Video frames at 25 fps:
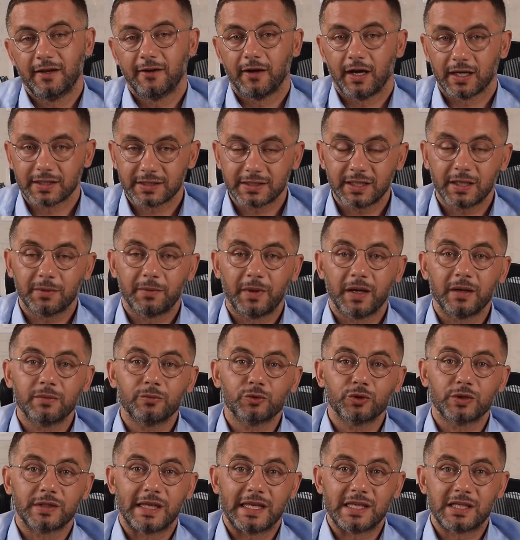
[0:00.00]
Hatta ben
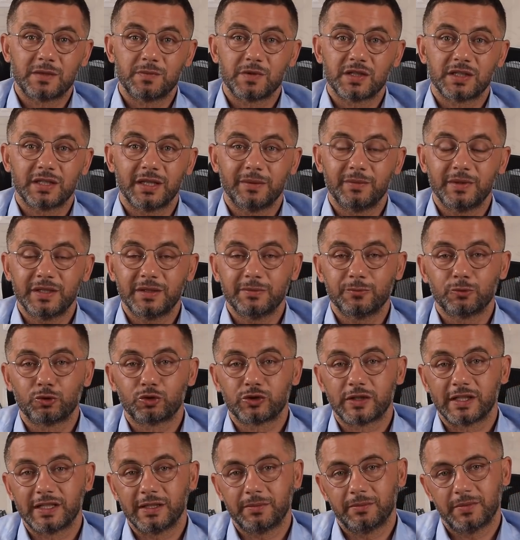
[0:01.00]
bunu geçmişte bir
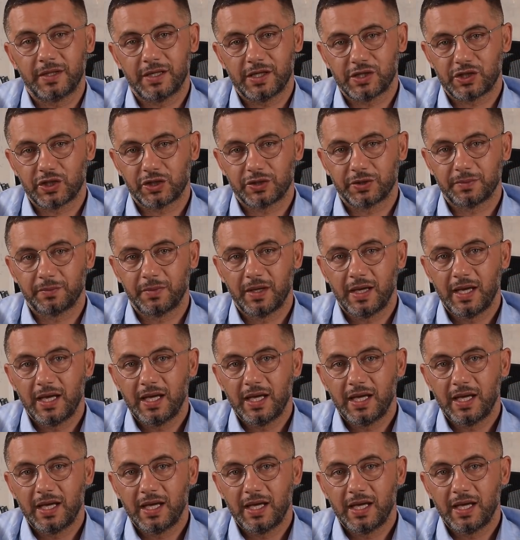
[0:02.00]
müşterimle yaşadım.